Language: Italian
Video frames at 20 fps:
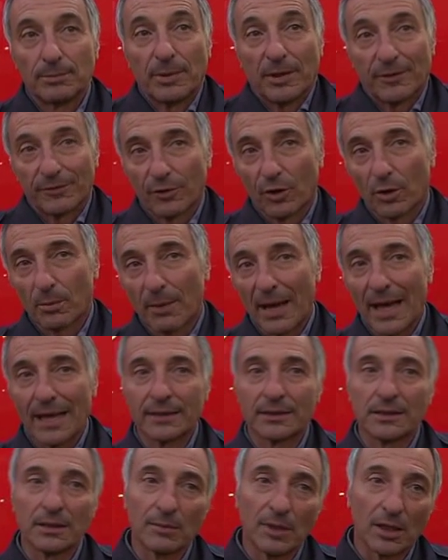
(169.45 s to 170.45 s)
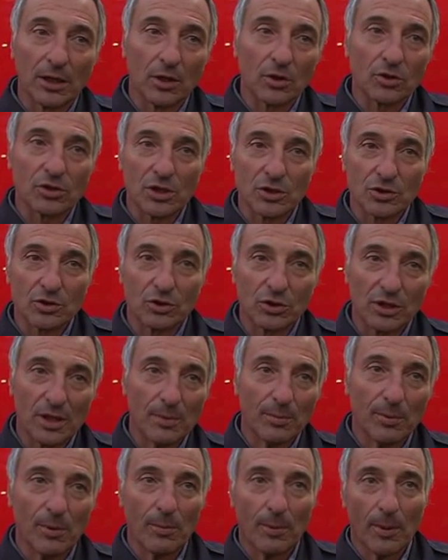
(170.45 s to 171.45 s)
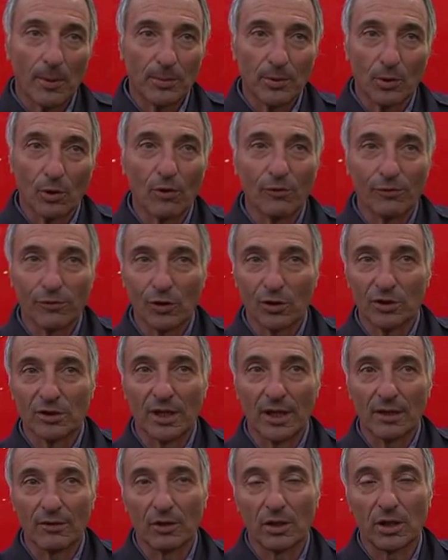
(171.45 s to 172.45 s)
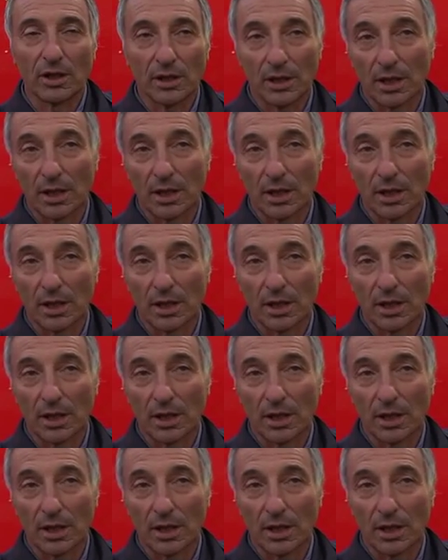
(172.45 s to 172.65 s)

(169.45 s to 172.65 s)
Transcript: performanti ma nello stesso tempo un po' più confortevoli,